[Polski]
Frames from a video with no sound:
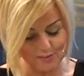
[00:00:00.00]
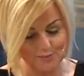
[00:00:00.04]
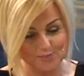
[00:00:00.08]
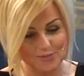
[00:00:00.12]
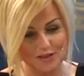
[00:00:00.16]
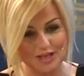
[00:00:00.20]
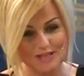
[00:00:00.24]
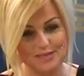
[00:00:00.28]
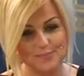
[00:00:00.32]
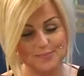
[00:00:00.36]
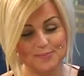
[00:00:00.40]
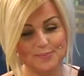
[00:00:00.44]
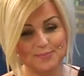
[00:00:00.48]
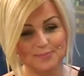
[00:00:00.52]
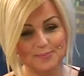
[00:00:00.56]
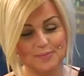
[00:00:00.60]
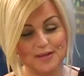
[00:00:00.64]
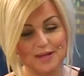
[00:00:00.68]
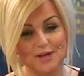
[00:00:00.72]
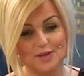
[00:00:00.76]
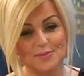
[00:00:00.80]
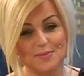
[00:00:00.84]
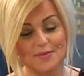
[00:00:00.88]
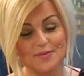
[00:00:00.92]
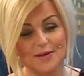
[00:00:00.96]
Przed,
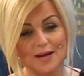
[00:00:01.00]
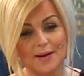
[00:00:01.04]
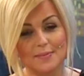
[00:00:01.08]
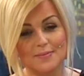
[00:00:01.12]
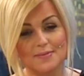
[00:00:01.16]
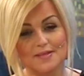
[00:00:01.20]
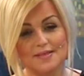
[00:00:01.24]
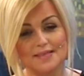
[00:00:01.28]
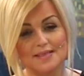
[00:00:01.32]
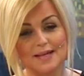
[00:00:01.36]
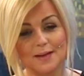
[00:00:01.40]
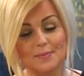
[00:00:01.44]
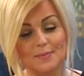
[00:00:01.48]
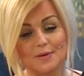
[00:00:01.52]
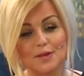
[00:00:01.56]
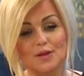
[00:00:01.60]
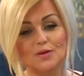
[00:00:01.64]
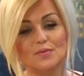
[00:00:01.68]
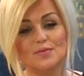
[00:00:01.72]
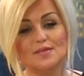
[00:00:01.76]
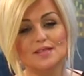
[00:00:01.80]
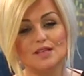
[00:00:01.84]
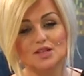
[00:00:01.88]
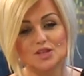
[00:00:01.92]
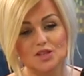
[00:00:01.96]
rozmawiałam z
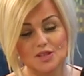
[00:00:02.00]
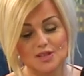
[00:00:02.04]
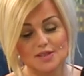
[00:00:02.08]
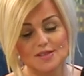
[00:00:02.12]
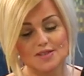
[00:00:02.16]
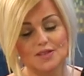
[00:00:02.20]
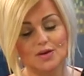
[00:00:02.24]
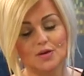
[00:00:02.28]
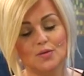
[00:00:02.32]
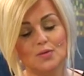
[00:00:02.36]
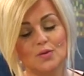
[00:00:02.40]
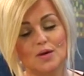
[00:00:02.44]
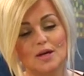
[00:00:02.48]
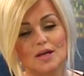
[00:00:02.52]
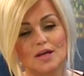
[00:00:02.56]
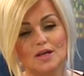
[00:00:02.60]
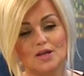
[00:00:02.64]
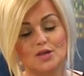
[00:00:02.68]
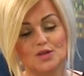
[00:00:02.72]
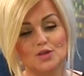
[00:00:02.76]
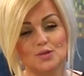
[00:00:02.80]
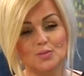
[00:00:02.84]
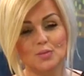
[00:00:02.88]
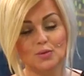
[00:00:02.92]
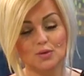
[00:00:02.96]
Kamilą Zarzycką
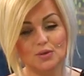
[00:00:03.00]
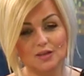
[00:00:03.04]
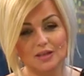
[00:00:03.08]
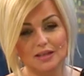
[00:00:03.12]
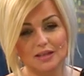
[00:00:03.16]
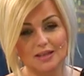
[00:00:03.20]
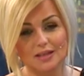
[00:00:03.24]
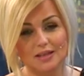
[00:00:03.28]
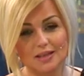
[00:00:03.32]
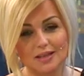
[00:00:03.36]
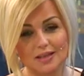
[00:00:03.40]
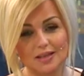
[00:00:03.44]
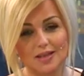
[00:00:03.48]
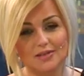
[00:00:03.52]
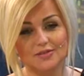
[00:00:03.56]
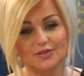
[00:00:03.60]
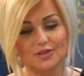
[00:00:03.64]
z Multikina.